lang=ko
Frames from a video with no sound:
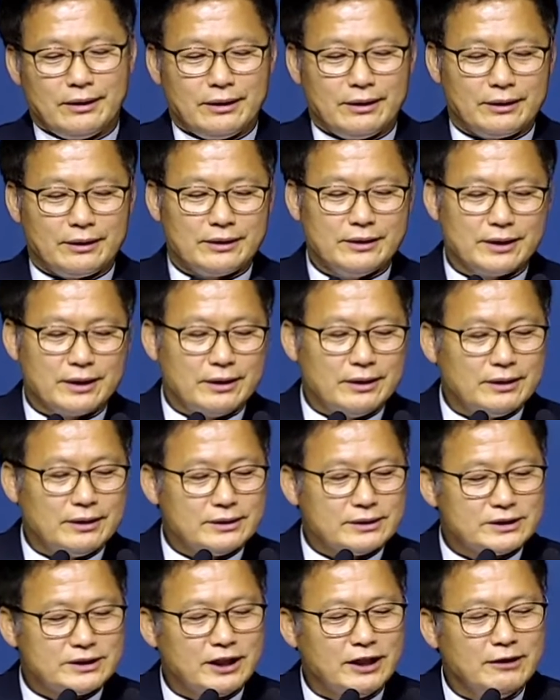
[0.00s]

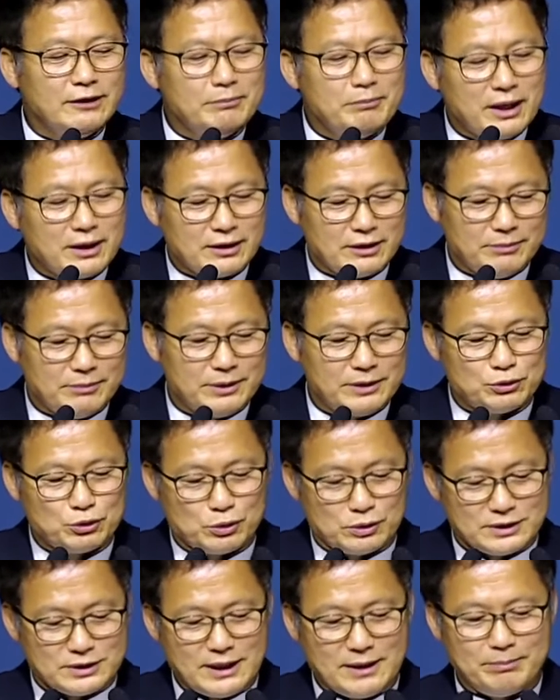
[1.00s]
거기를 천만 금을
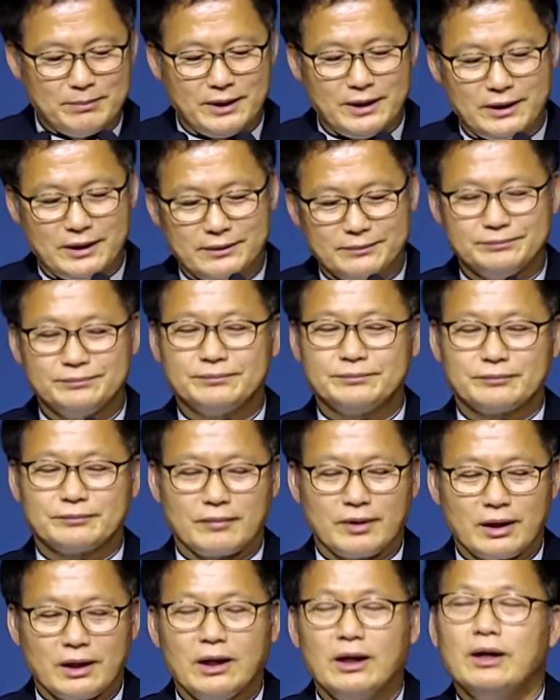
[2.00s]
주고 삽니다.
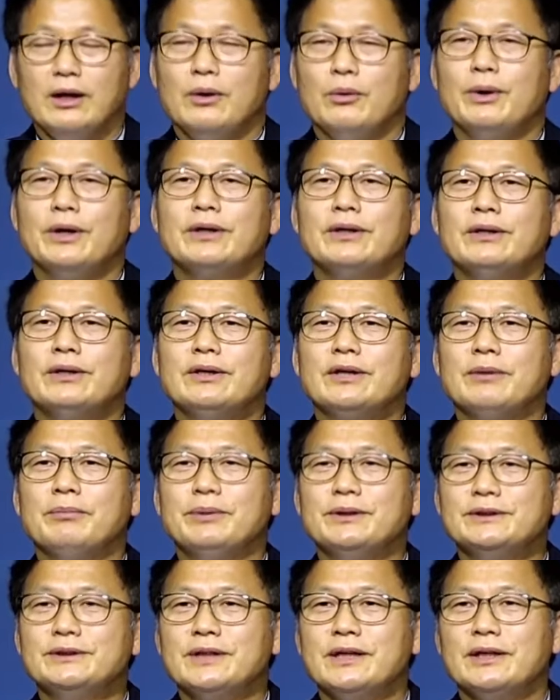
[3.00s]
왜 그렇게
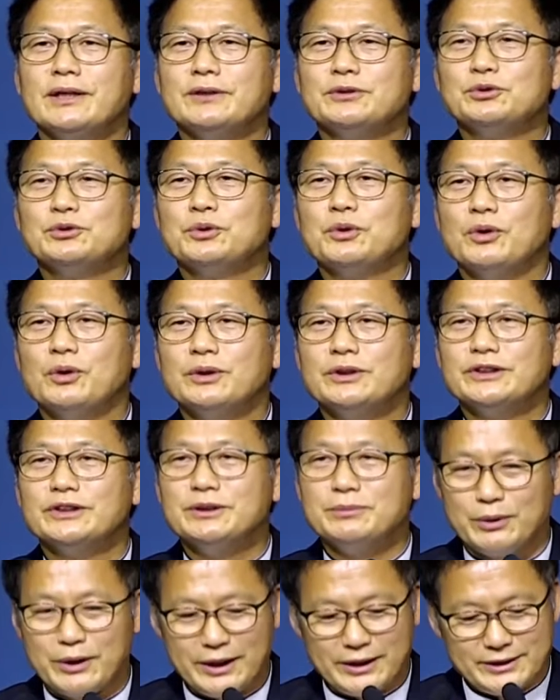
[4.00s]
비싸게 주고
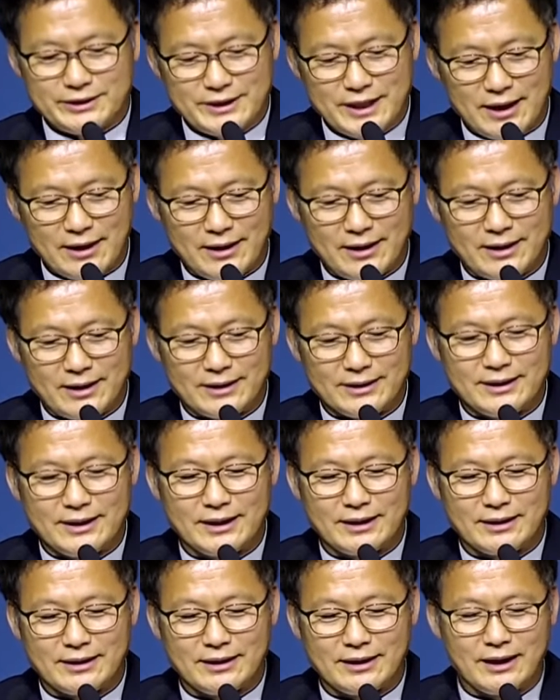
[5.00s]
집을 했냐
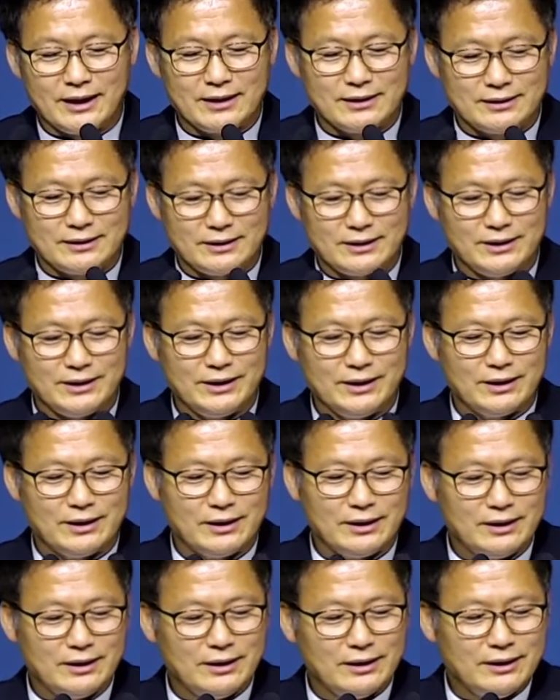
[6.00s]
이야기를 하더니
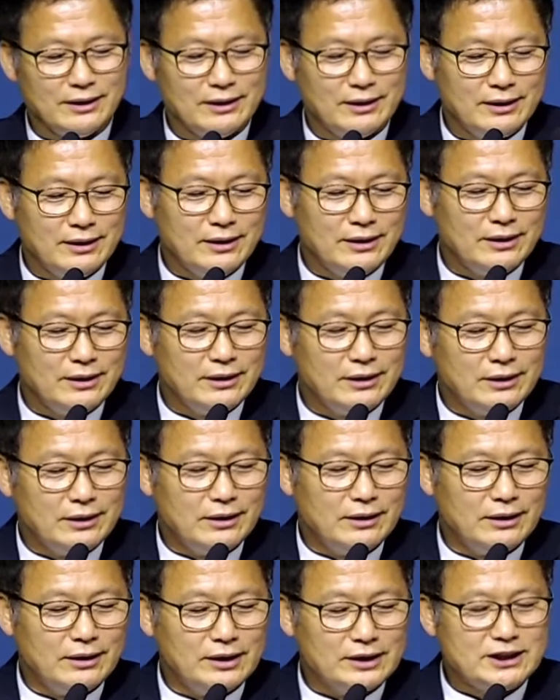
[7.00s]

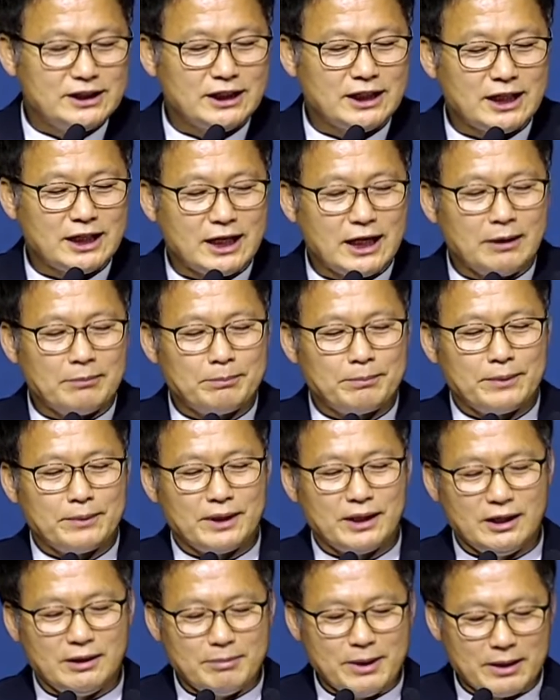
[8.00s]
어, 집값
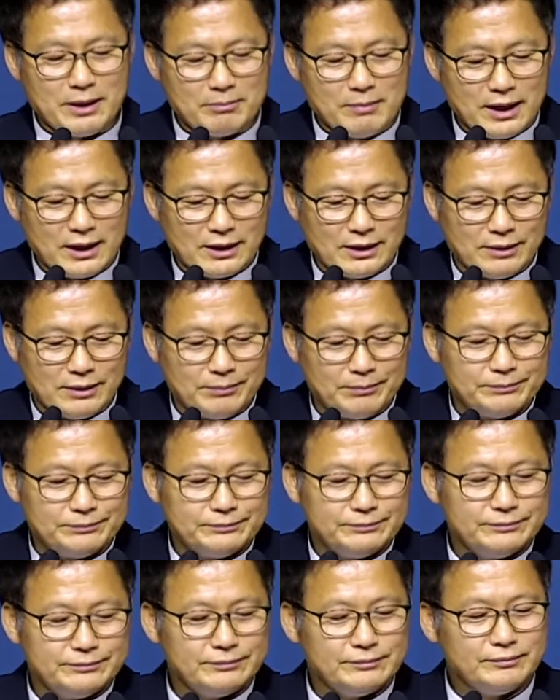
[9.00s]
100만 금,
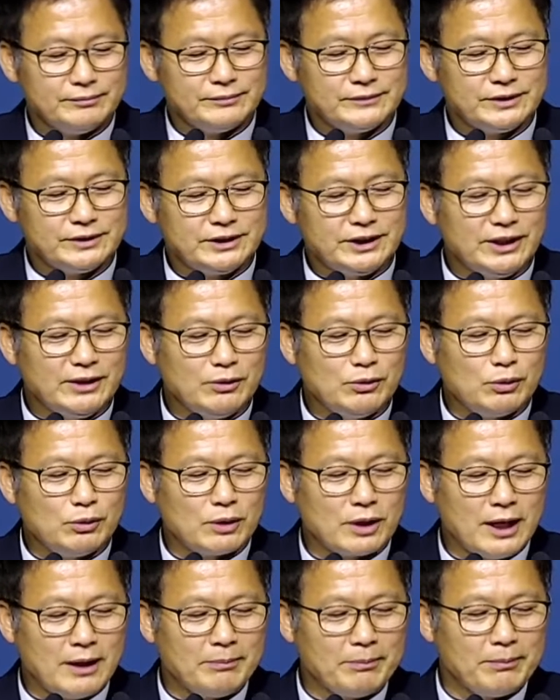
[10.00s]

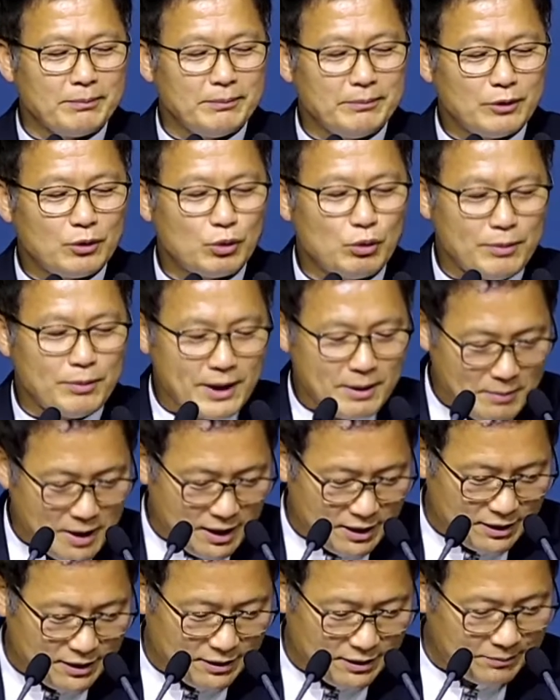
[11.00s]
친구값
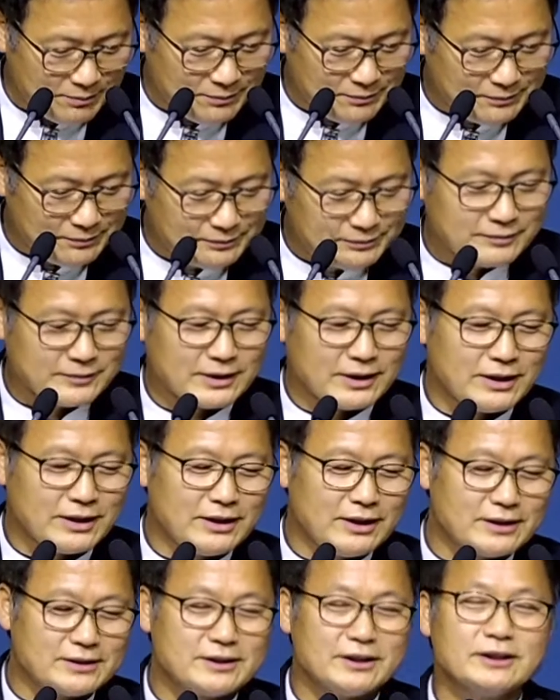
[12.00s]
900만 금,
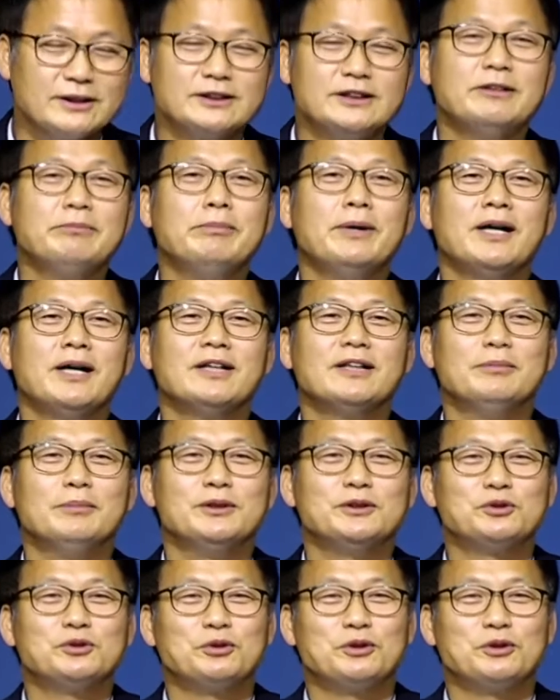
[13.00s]
그래서 천만 금을 주고